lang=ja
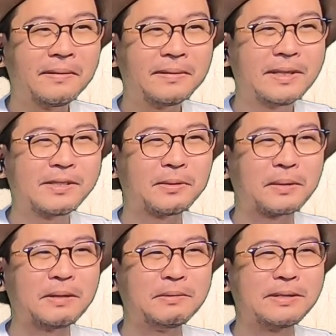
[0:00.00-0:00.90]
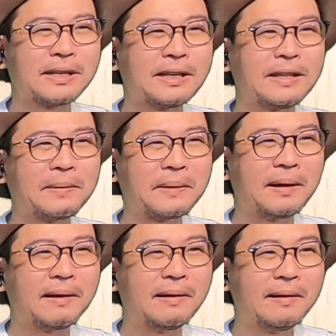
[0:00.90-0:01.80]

テストとか言うんじゃないだろうな。